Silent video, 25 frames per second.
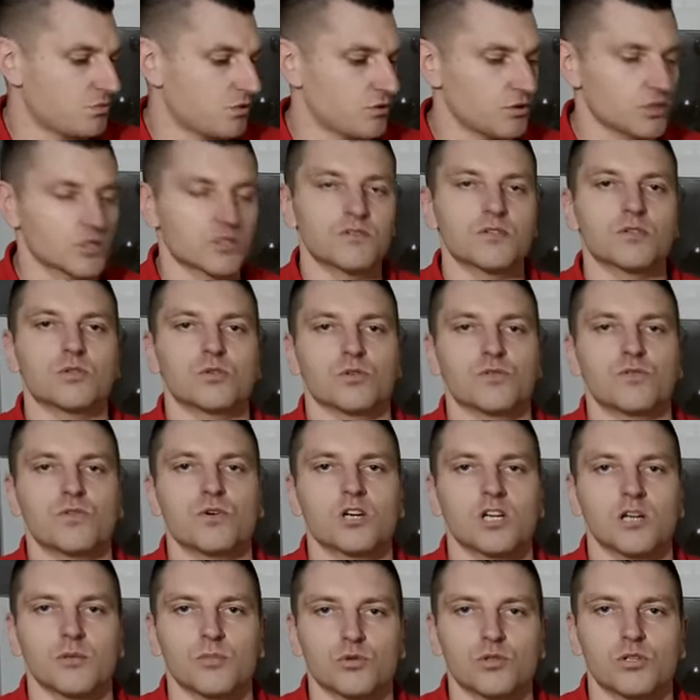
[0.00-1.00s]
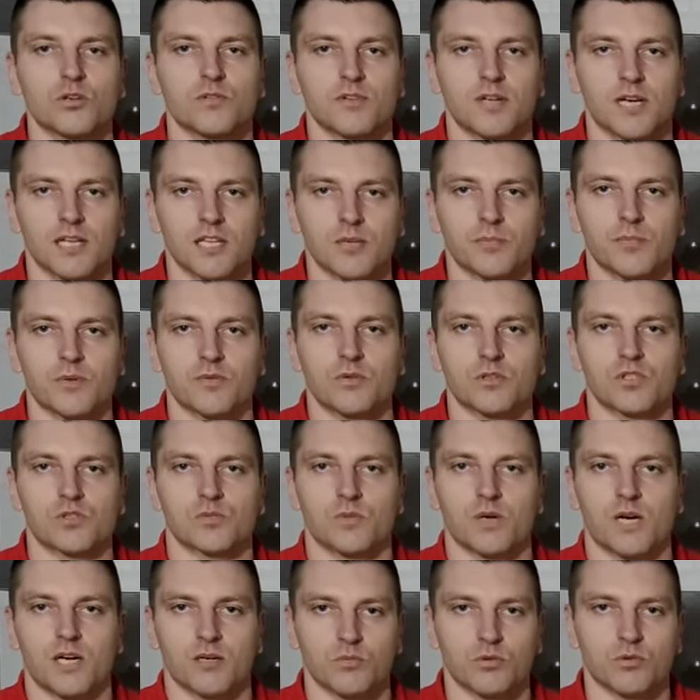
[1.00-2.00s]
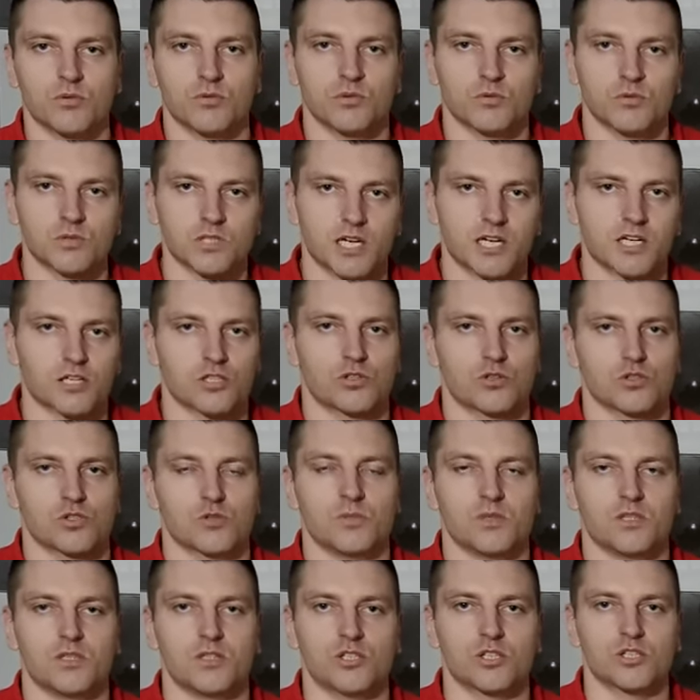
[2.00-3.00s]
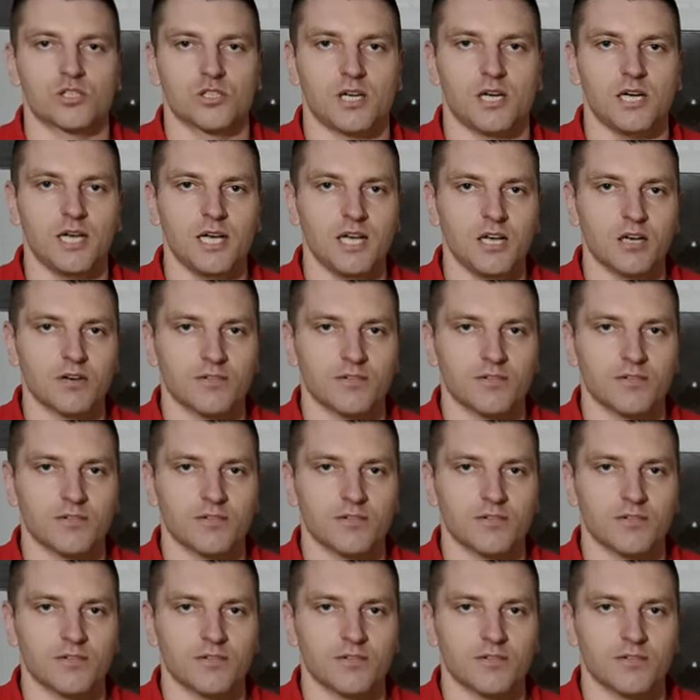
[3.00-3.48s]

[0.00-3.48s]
to jest zwykła folia budowlana powiedzmy, albo jakaś kosmetyczna.